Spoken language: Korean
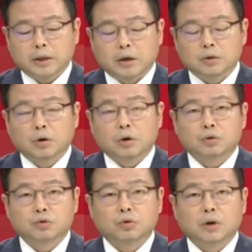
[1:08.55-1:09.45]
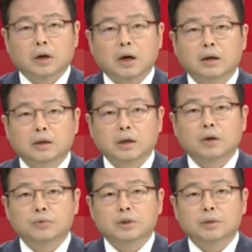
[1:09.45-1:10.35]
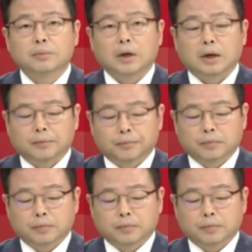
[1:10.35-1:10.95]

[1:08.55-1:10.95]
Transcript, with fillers: 따라서 주가가 크게 움직입니다.